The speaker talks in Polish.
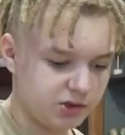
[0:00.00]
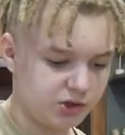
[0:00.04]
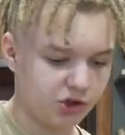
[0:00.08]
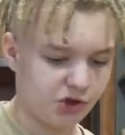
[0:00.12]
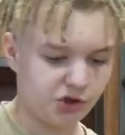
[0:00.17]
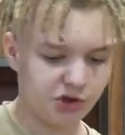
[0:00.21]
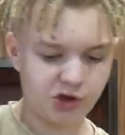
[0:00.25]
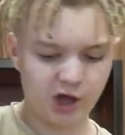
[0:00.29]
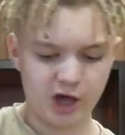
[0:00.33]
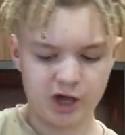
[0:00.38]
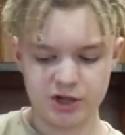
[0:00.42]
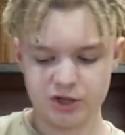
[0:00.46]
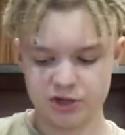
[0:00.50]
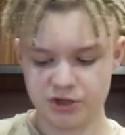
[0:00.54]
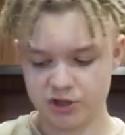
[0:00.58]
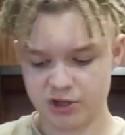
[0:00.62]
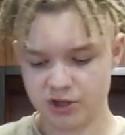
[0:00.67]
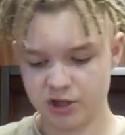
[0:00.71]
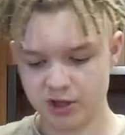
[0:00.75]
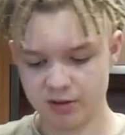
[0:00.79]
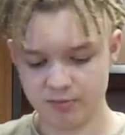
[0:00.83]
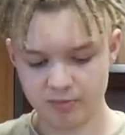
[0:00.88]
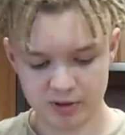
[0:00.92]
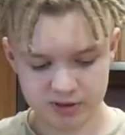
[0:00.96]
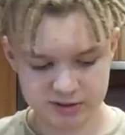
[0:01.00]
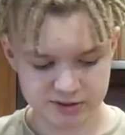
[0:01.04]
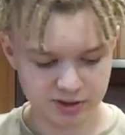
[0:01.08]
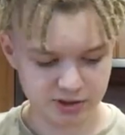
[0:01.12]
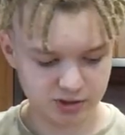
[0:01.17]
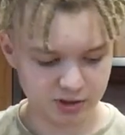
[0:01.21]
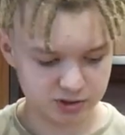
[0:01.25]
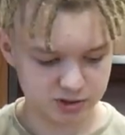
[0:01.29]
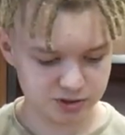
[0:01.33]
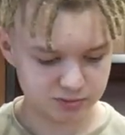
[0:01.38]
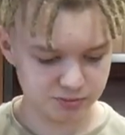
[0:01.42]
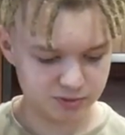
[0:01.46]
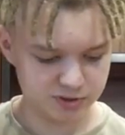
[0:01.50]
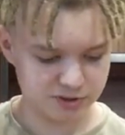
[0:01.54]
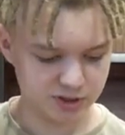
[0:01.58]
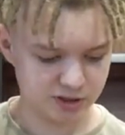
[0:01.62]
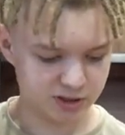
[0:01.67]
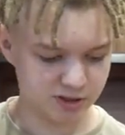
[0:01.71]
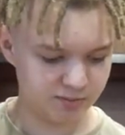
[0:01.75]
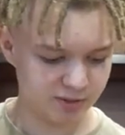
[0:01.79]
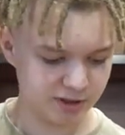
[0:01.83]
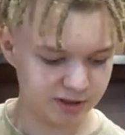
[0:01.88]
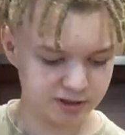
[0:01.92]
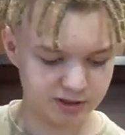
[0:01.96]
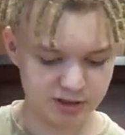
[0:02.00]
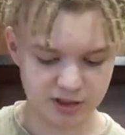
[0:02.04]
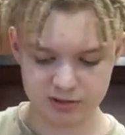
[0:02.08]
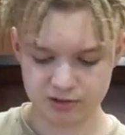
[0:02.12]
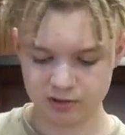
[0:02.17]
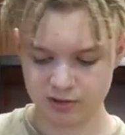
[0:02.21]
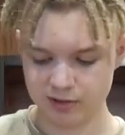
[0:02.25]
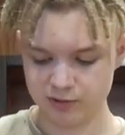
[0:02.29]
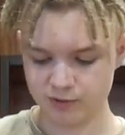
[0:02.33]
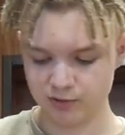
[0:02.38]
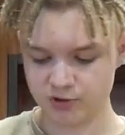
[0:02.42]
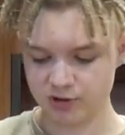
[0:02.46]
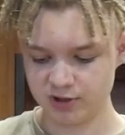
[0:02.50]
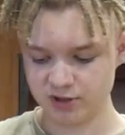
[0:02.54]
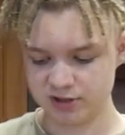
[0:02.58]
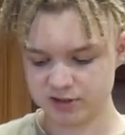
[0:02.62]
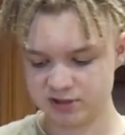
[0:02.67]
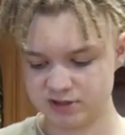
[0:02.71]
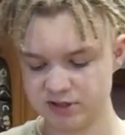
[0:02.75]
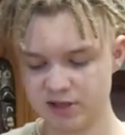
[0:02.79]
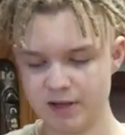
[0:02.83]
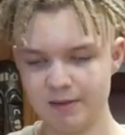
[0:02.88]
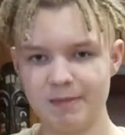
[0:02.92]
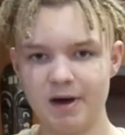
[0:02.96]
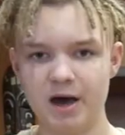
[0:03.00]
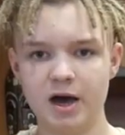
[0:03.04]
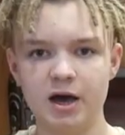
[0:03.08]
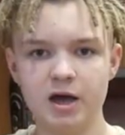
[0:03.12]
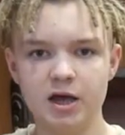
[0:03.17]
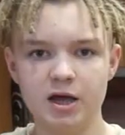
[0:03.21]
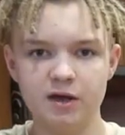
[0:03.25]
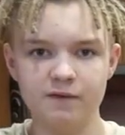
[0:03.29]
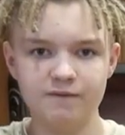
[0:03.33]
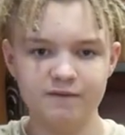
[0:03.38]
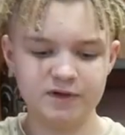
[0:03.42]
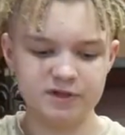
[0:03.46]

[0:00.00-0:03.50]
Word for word: 6 y, chyba z tego co widzę, chyba na dole już nic nie ma,